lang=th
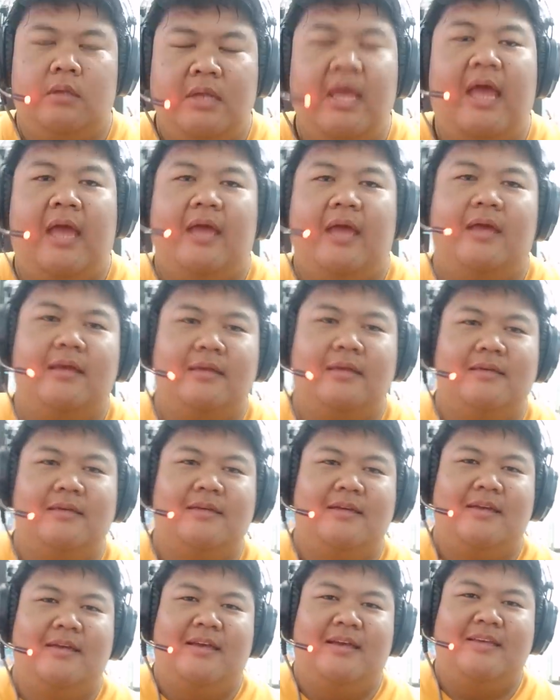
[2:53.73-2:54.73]
เนี่ย
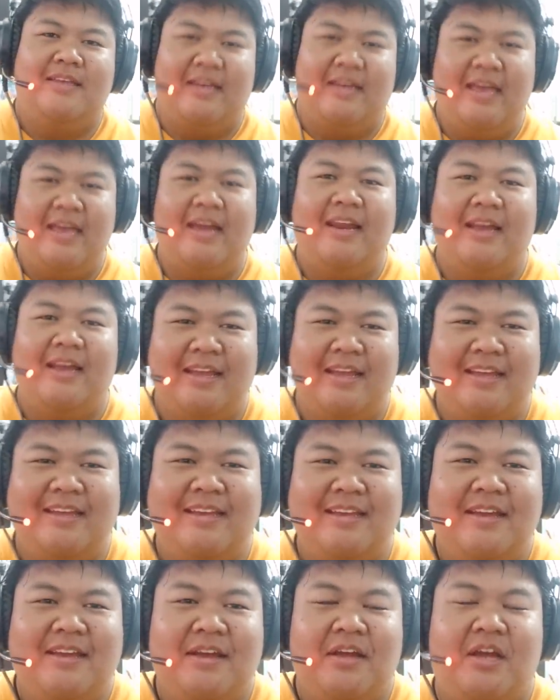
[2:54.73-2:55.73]
อย่างเงี้ยเลย
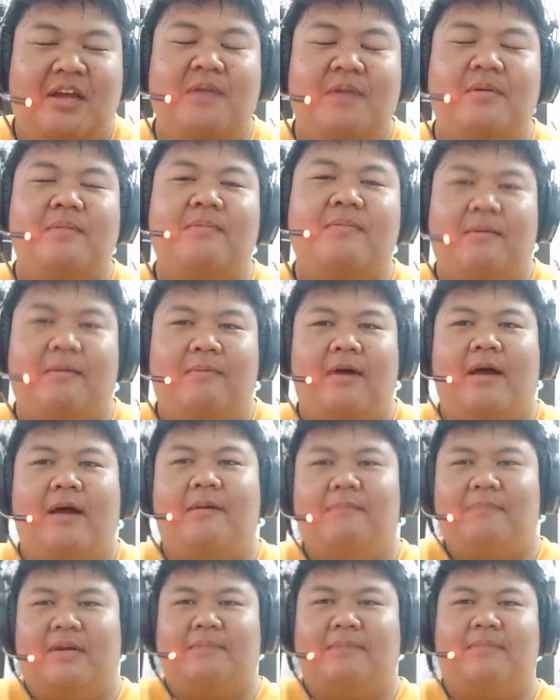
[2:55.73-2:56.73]
คือมันแบบว่า
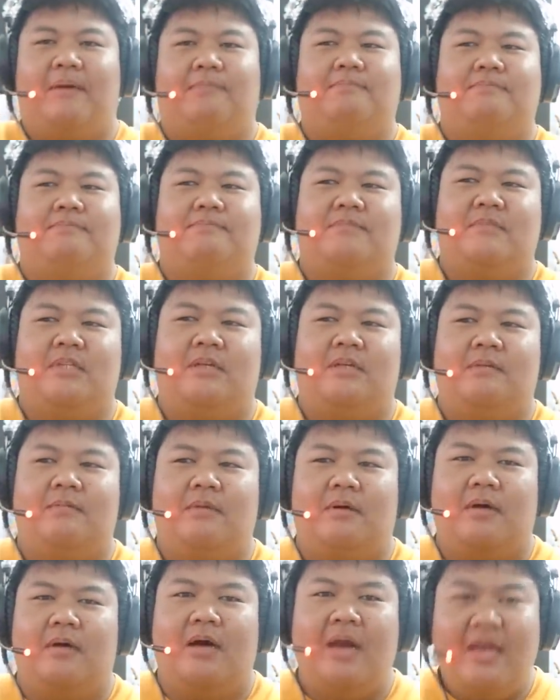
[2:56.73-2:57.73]
มันแบบ
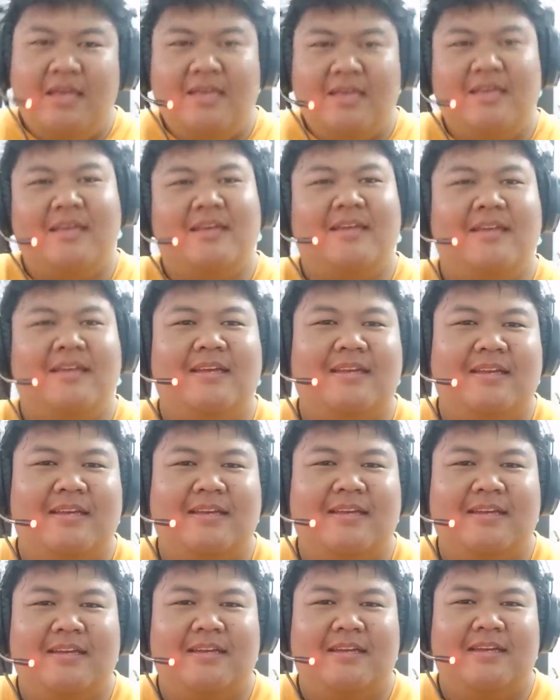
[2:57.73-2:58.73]
เฮ้ย
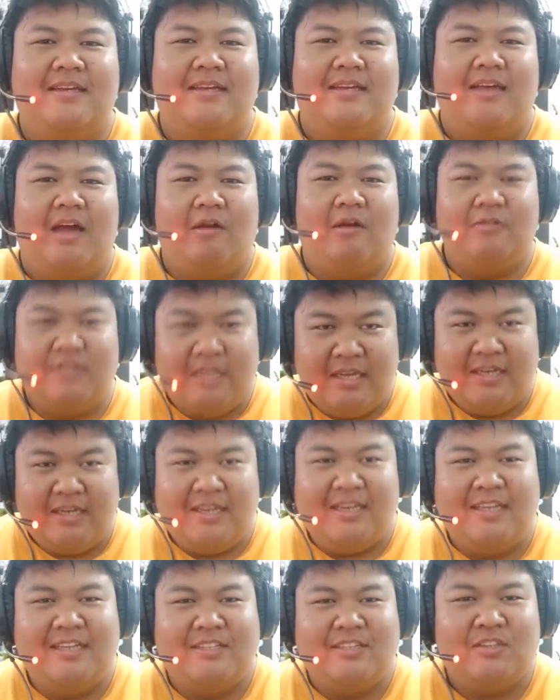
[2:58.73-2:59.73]
เอาจริง
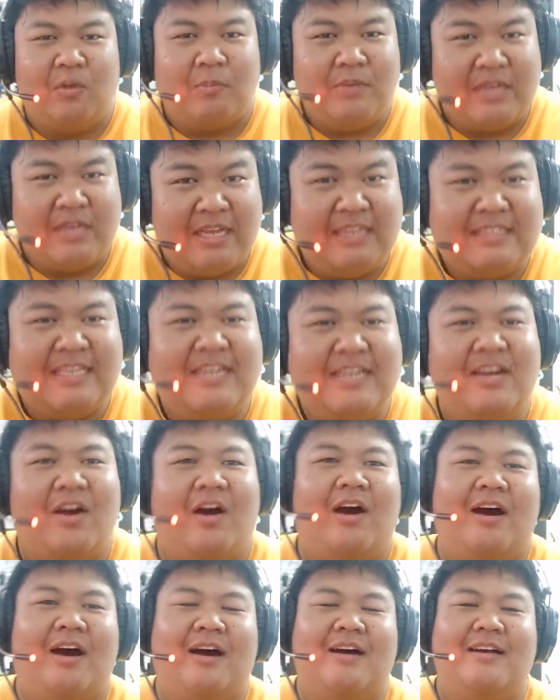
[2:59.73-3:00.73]
ดิจบอย่างนี้จริงเหร
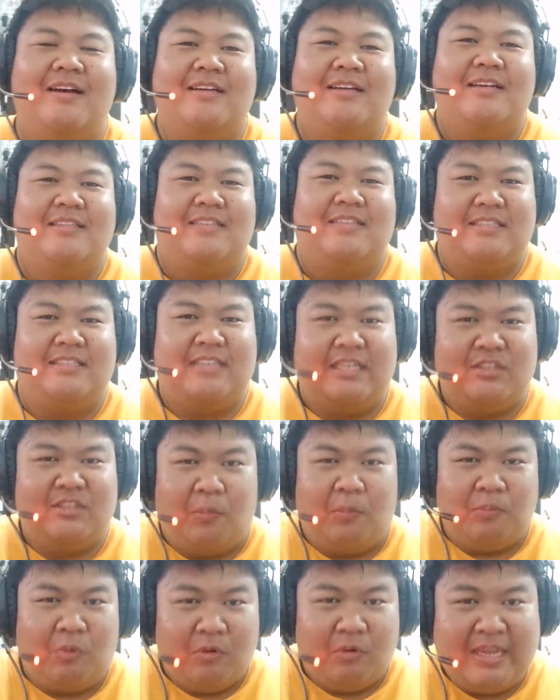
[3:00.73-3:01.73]
อแต่จะจ
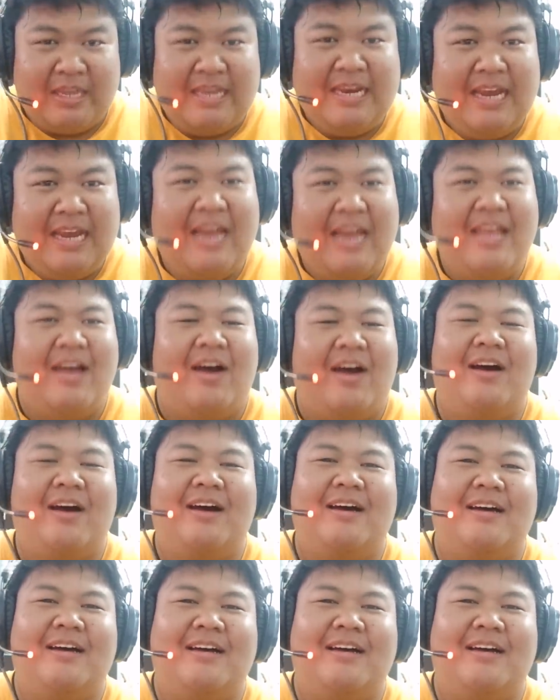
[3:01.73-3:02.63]
บตรงนี้เลยเหรอ